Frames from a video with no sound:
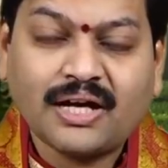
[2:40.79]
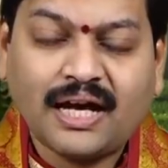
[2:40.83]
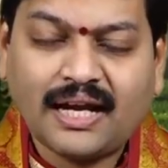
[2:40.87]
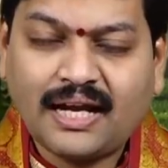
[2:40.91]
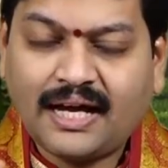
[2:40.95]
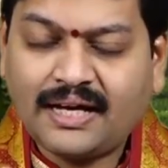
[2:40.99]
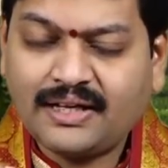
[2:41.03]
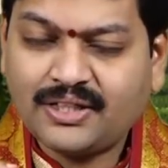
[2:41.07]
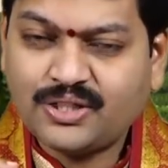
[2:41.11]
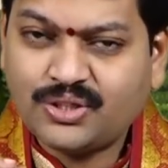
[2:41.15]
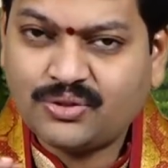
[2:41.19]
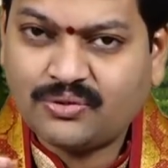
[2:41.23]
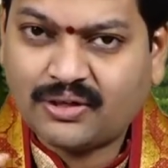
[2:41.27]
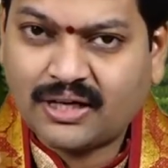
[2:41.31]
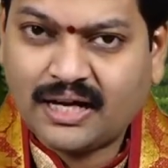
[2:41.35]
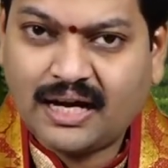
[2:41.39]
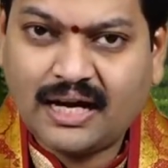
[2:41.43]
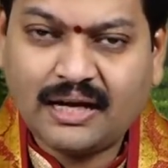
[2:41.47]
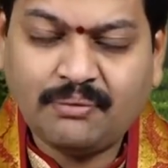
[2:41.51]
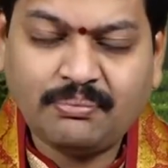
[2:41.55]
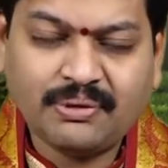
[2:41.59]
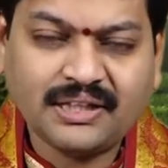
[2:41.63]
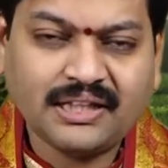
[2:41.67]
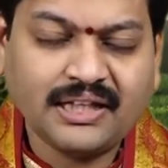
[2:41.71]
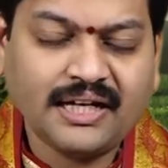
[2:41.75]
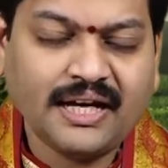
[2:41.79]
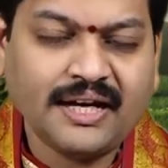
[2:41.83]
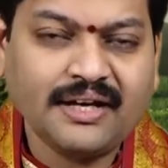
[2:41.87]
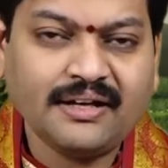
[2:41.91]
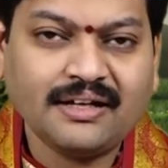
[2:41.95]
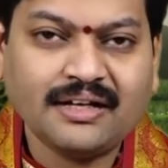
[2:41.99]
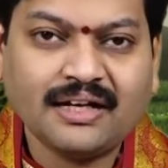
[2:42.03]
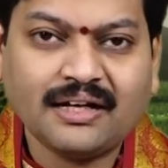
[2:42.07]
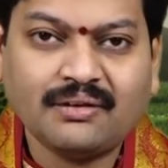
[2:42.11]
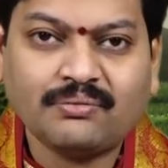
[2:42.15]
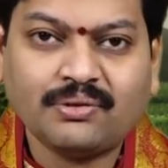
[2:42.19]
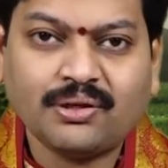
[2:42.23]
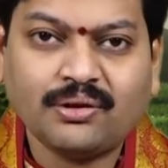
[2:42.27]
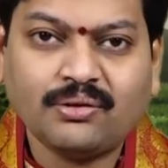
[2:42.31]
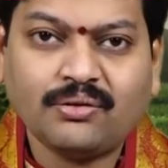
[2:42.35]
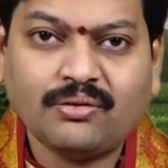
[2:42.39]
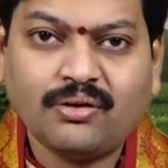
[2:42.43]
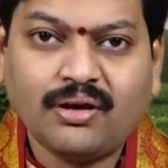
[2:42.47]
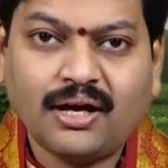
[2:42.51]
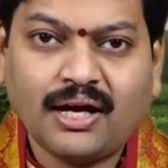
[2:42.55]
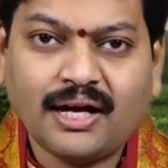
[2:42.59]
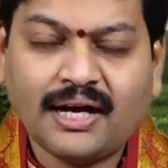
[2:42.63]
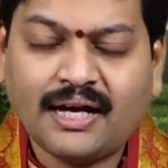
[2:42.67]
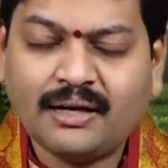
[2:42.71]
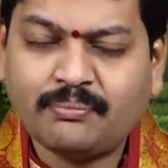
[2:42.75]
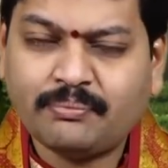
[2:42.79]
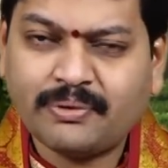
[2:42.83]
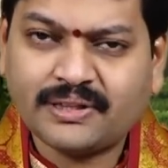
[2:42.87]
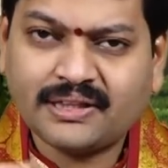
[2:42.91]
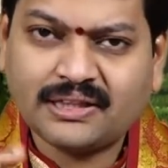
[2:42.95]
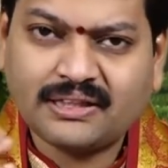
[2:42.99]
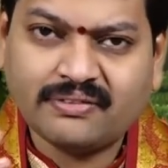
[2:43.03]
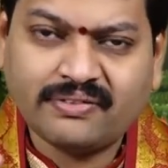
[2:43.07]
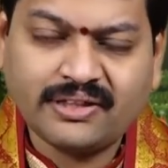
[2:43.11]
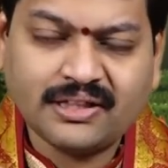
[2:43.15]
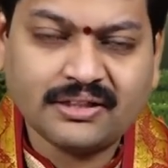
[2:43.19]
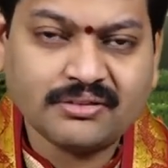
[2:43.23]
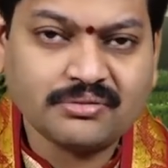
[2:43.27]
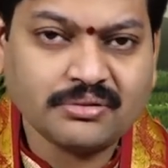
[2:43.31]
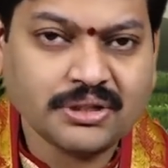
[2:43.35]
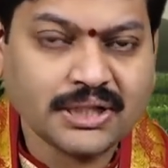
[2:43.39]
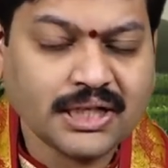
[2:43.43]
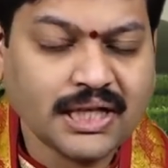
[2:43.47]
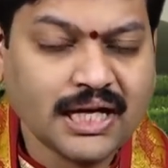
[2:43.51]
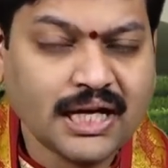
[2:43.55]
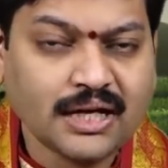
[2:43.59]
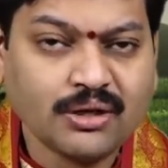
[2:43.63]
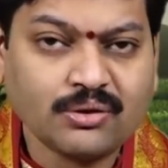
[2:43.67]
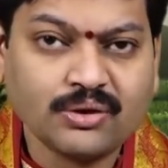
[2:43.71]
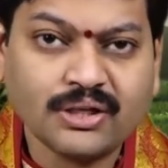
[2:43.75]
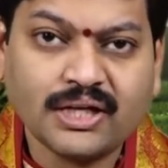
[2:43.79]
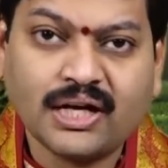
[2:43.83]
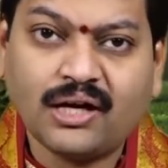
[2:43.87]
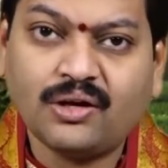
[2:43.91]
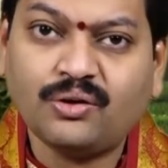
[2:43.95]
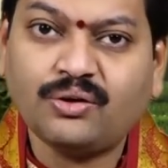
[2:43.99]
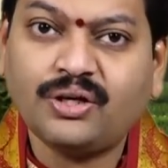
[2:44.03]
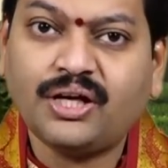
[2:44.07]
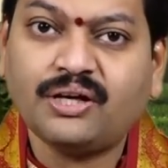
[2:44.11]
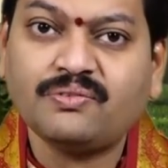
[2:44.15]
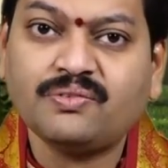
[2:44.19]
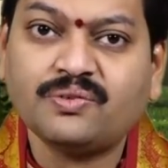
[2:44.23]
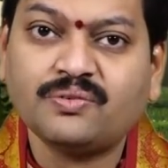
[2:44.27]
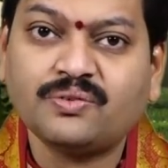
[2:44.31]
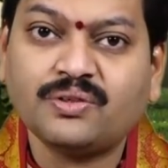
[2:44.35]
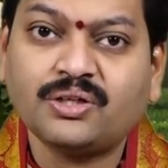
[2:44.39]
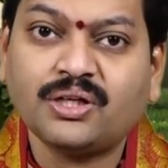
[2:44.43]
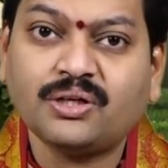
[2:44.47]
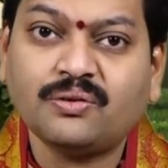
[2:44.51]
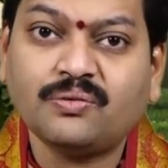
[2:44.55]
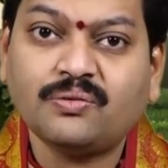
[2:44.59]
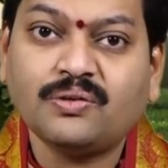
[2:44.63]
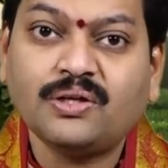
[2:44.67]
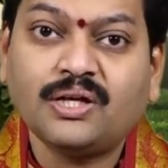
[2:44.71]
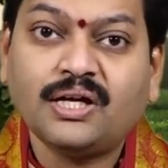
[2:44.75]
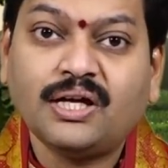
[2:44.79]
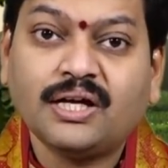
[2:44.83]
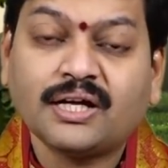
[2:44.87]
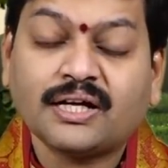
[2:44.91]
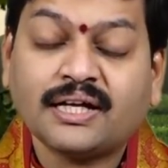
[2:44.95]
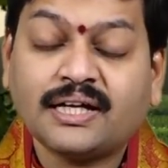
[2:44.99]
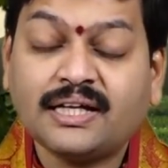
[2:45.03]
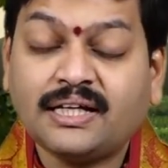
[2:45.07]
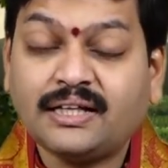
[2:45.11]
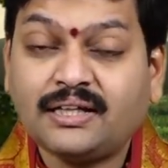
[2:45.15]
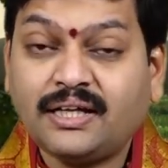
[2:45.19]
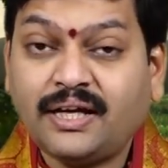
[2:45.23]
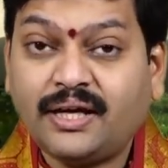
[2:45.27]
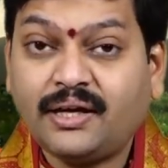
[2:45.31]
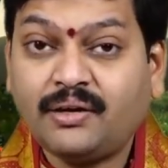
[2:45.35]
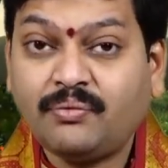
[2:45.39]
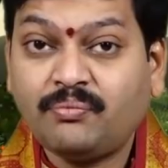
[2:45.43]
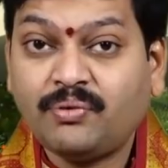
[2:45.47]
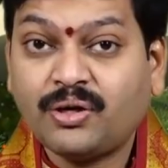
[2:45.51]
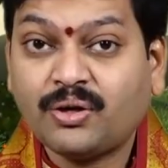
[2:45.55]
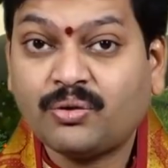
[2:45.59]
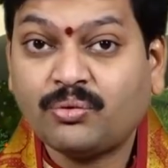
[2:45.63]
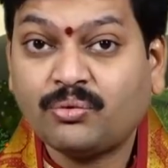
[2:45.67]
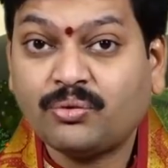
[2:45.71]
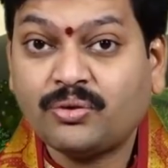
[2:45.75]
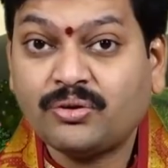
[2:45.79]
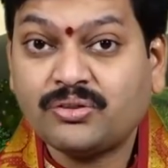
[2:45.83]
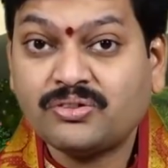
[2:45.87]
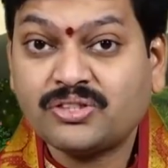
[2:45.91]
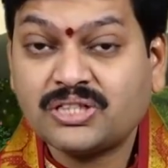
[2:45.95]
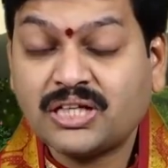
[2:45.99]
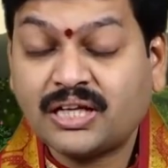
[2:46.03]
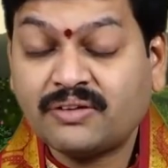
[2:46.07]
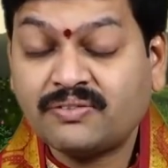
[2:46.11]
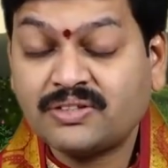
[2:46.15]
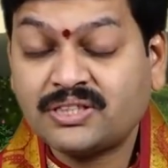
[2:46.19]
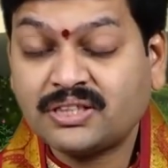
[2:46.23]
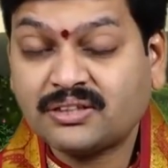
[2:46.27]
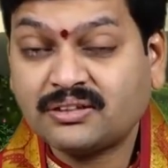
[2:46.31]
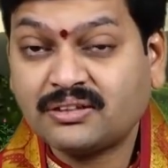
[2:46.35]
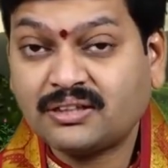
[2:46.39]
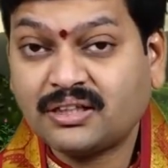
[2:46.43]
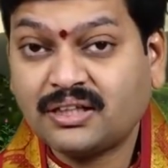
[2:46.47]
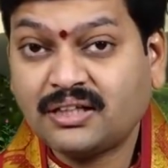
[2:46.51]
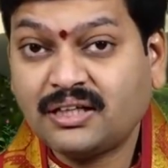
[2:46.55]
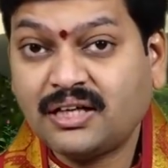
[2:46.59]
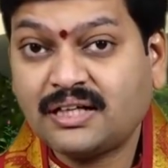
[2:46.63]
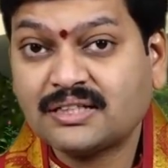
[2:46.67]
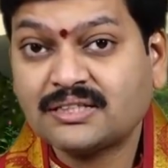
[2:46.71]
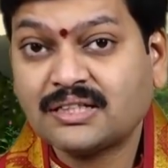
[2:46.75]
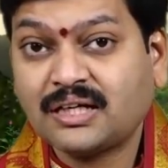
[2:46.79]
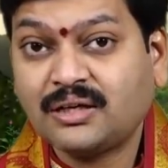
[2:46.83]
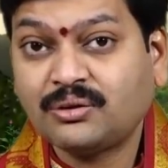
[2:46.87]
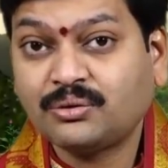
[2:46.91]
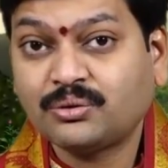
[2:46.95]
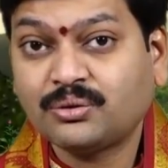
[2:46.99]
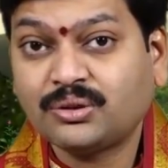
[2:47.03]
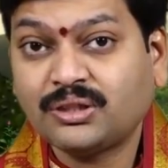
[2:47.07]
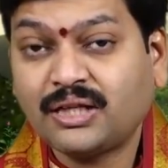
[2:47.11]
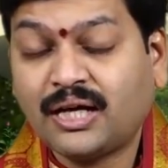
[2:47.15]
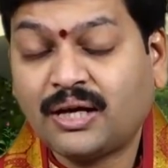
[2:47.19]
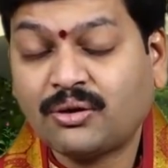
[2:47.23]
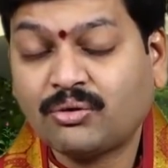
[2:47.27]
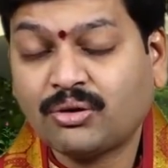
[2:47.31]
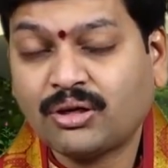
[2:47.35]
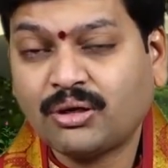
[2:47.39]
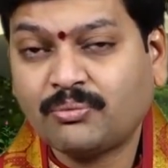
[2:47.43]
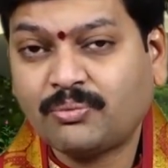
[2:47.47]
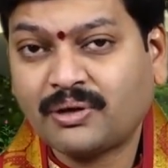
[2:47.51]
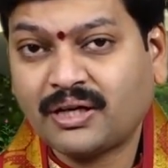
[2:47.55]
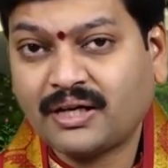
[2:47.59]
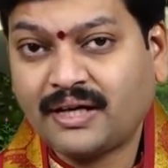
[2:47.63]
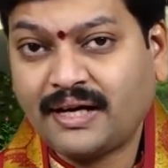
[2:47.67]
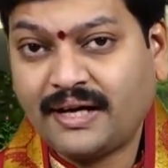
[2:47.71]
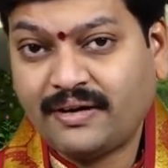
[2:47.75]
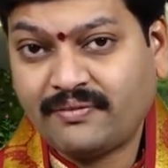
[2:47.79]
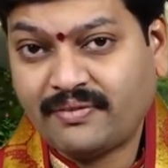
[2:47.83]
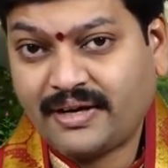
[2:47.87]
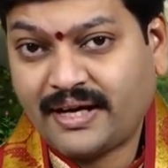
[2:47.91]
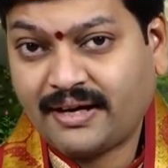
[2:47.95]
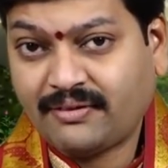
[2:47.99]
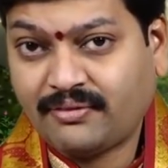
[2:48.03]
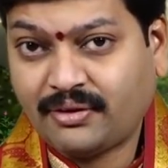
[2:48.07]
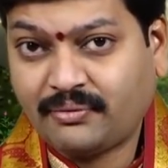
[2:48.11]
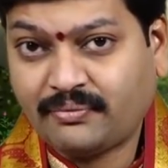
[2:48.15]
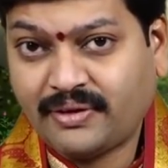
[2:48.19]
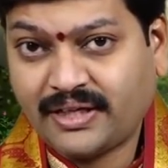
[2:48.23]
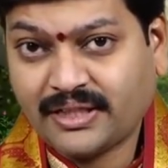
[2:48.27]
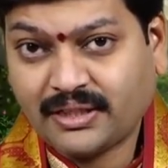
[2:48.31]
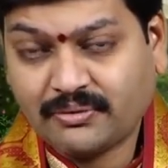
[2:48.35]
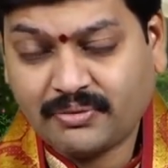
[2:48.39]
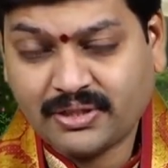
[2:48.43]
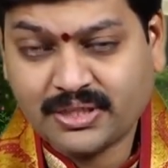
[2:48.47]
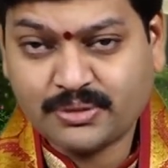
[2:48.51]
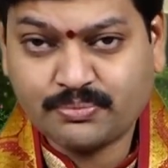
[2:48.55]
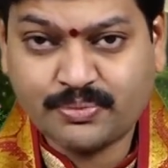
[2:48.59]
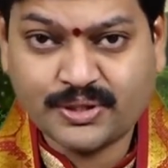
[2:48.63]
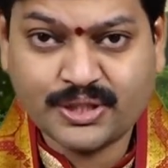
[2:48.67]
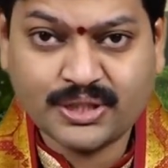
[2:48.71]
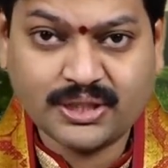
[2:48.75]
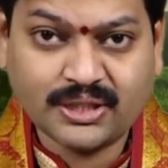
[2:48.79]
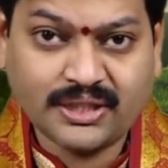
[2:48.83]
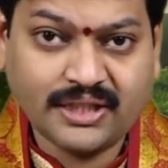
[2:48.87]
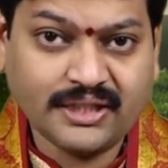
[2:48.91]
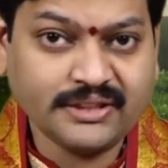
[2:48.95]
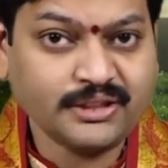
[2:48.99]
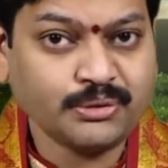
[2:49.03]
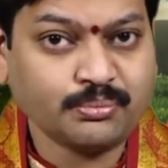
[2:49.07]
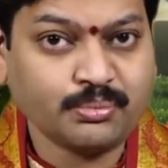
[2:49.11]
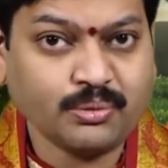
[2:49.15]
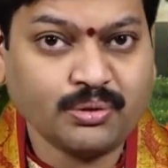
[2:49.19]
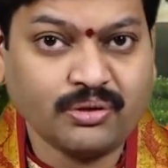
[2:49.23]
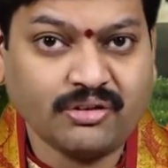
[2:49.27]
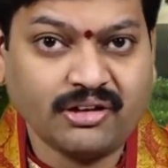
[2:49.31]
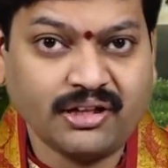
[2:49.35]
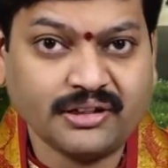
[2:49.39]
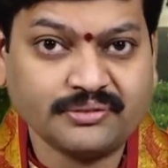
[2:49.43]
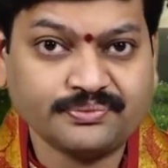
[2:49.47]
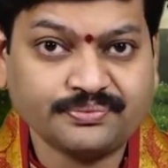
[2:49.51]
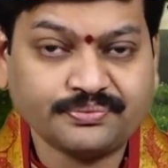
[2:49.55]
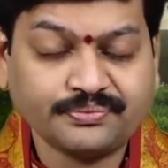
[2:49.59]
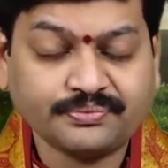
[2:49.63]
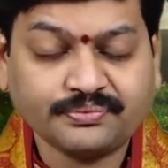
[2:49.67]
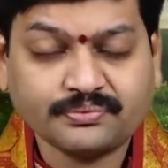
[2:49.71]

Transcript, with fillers: అలానే జ్వరాలు పెద్దగా ఏం కనబడవు అలానే పెద్దవైనటువంటి అనారోగ్యాలు ఏమి ఉండవు కనుక ఇది మీకు చాలా విచిత్రంగా సాగుతుంది ఆరోగ్యపరంగా ఈ వారం అని మాత్రం మనం స్పష్టంగా చెప్పుకోవాలి